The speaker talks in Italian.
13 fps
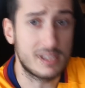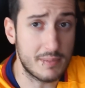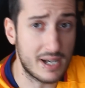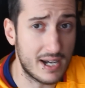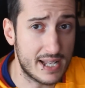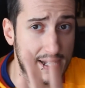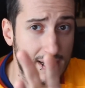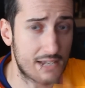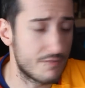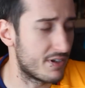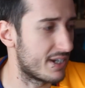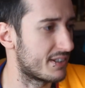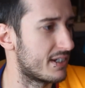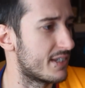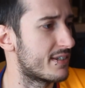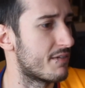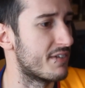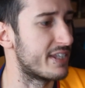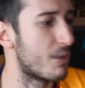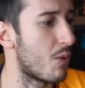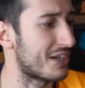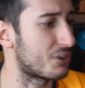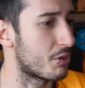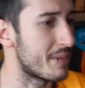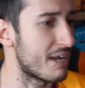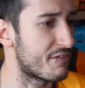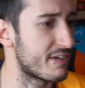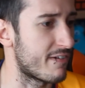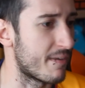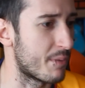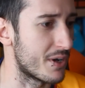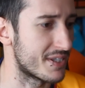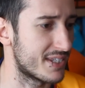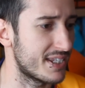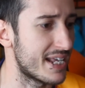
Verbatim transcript: 40.000 like live natalizia, 24.000 FIFA points.